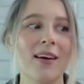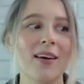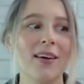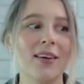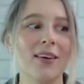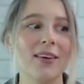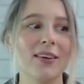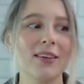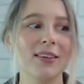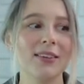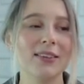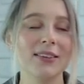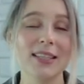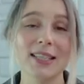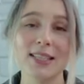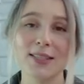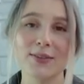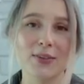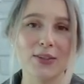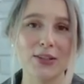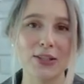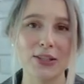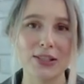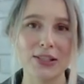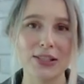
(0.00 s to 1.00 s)
а,
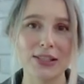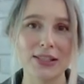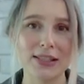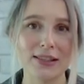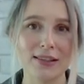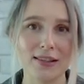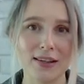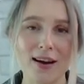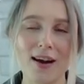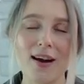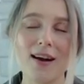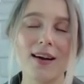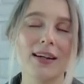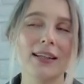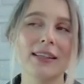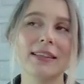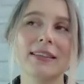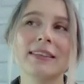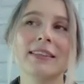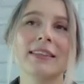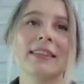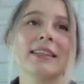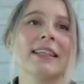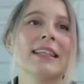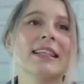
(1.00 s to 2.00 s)
название
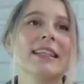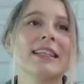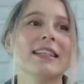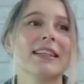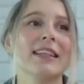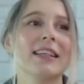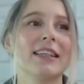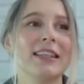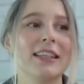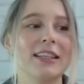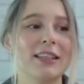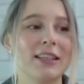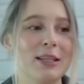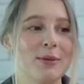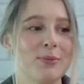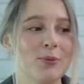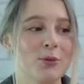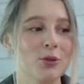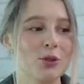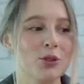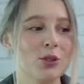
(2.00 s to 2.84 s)
стран, каких-то имен